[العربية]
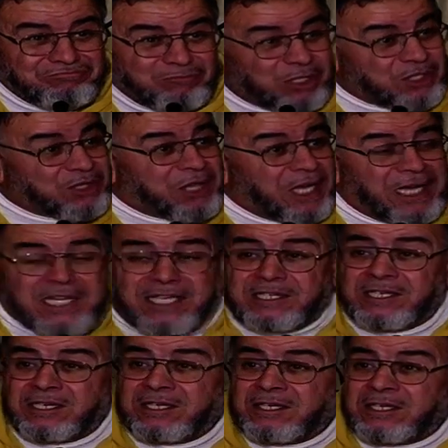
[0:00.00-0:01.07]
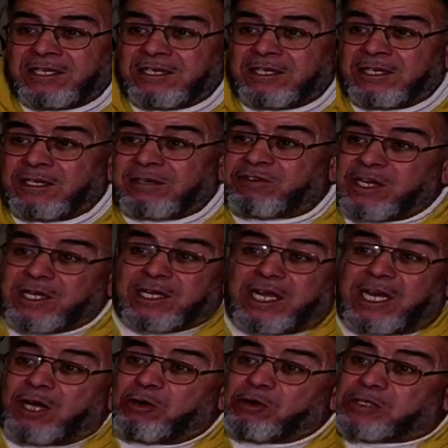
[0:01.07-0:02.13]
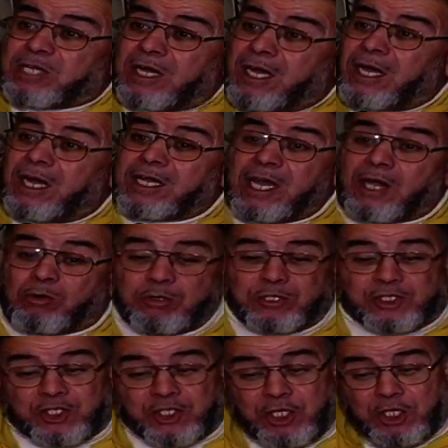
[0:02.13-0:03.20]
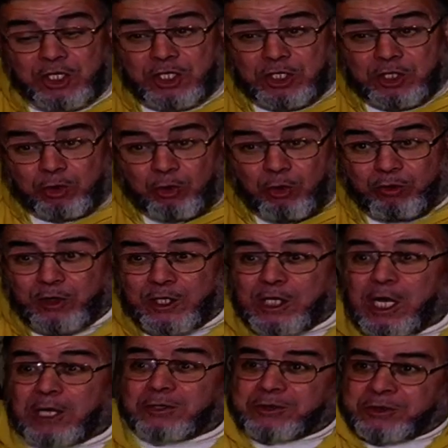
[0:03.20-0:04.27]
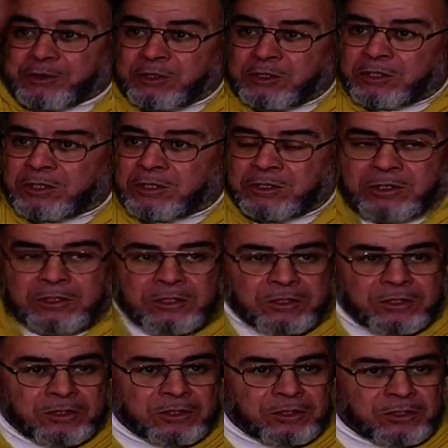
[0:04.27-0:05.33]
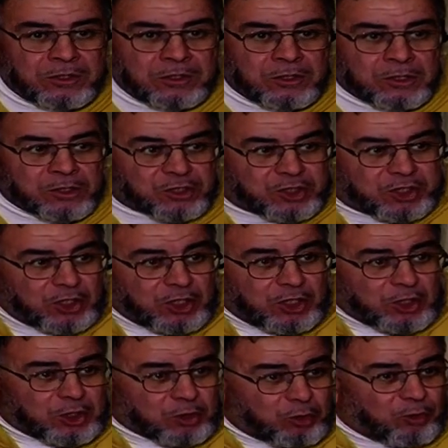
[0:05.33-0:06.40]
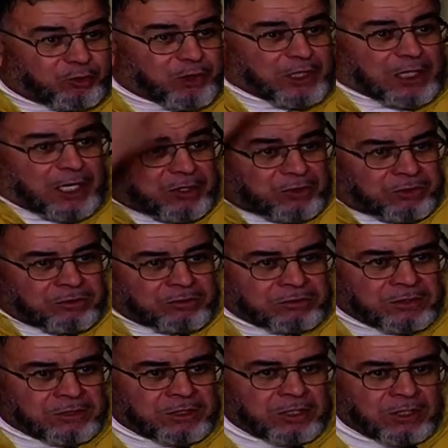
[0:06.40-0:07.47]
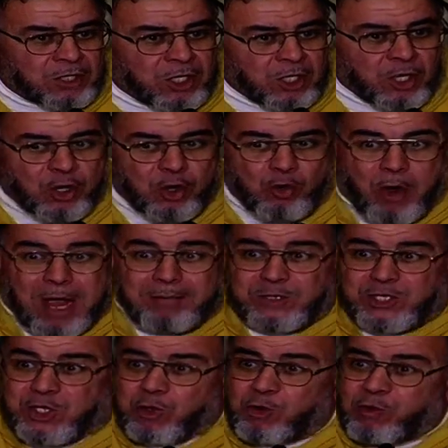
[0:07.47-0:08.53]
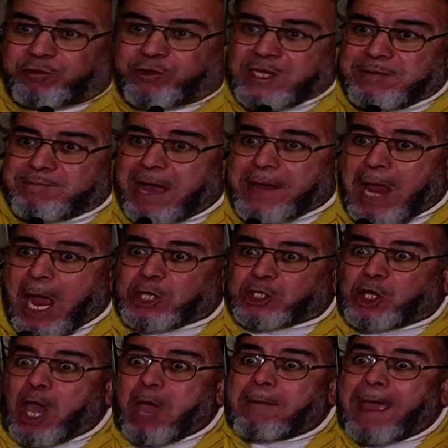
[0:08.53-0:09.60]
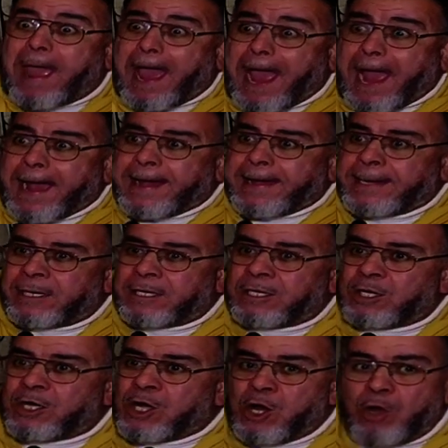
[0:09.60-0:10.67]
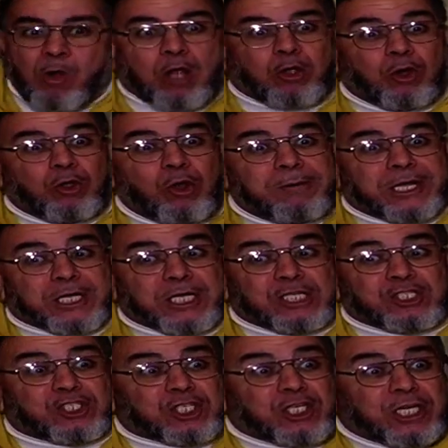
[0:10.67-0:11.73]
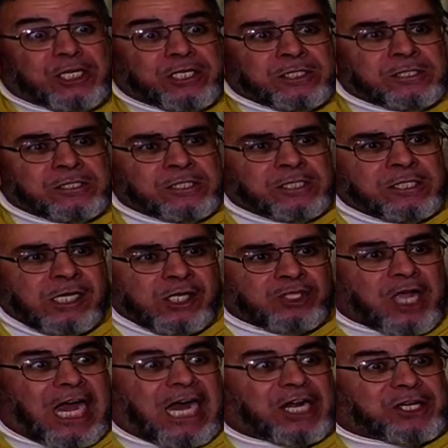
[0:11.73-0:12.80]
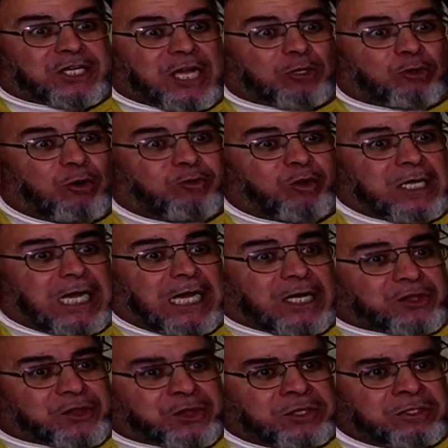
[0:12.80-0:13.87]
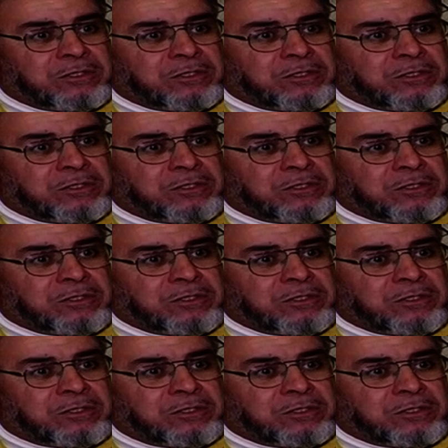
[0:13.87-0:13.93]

ولذلك فالله تعالى يقول سيروا في الأرض سيروا في الأرض وامشوا في مناكبها وكلوا من رزقه تحركوا في الأرض